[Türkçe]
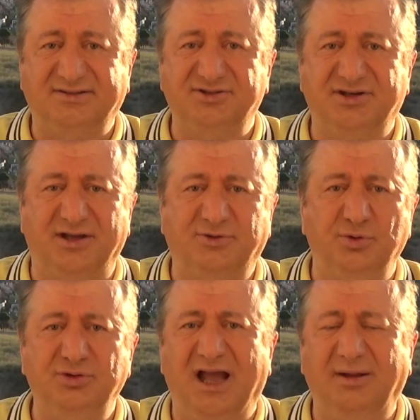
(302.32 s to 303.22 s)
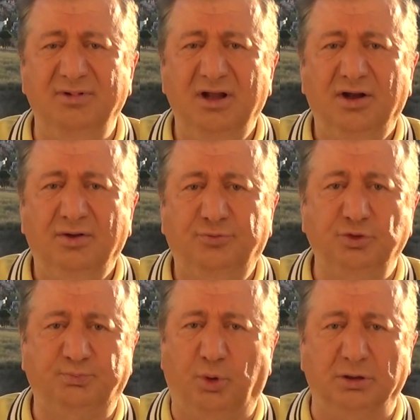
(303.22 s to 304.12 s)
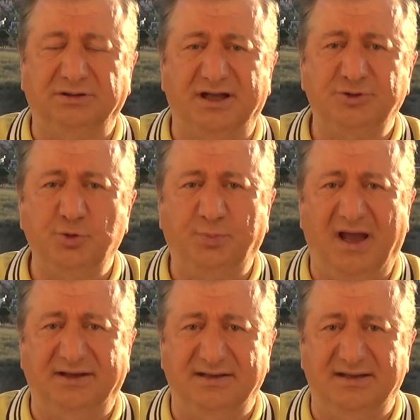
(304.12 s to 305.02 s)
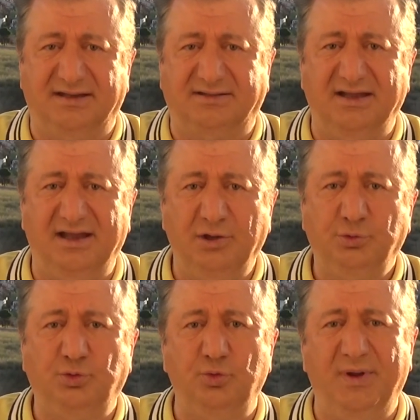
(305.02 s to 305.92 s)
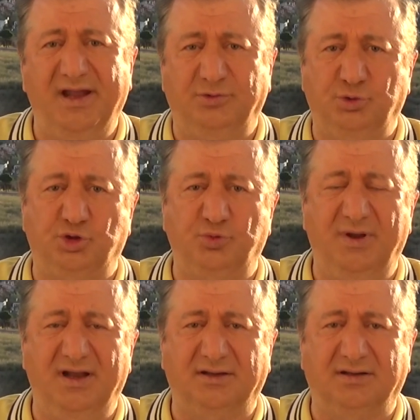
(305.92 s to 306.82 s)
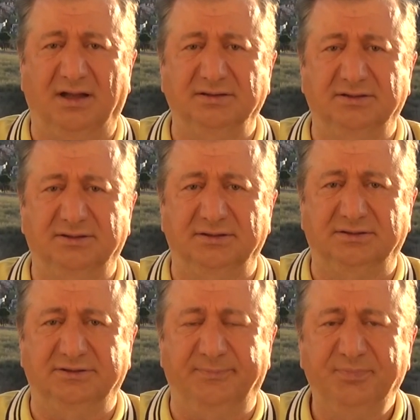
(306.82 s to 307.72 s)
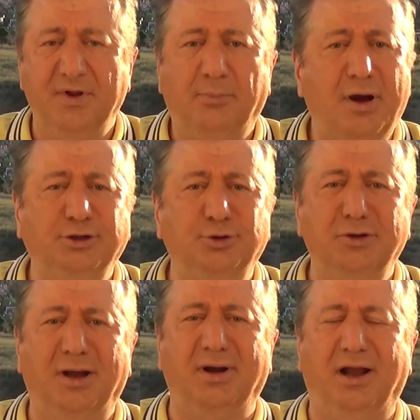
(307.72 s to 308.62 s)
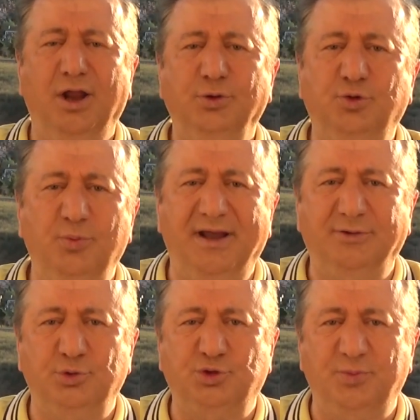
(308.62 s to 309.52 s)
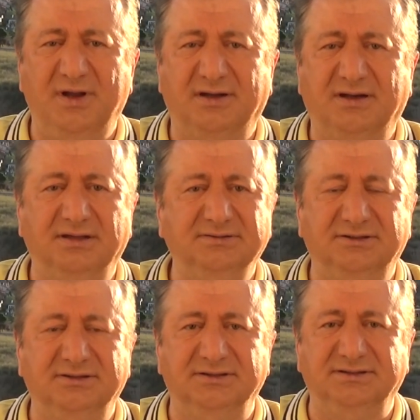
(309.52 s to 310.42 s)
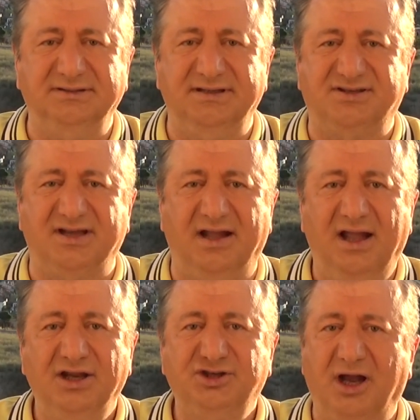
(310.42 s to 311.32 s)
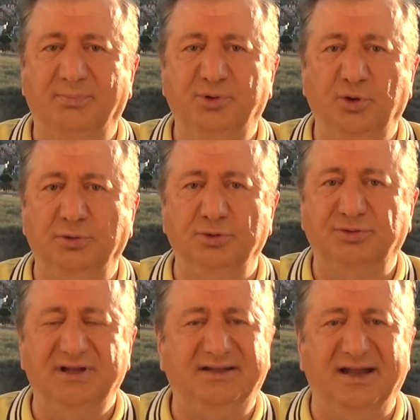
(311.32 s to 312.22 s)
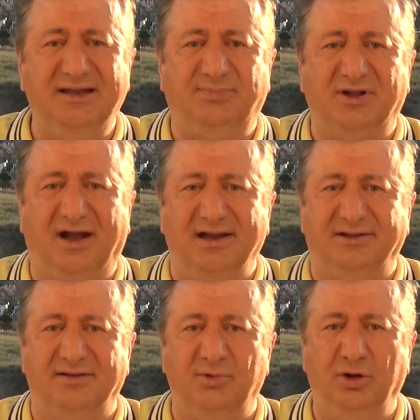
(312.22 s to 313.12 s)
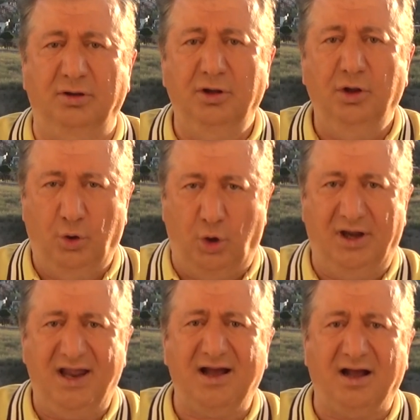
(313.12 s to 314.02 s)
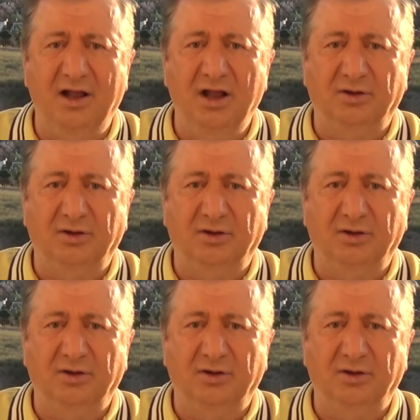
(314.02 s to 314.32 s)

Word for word: sıcak gündem futbolda Süper Lig'de küme düşme kaldırıldı. Pardon ama küme düşme kaldırıldı ise şampiyonluk neden iptal edilmiyor? Öyle ya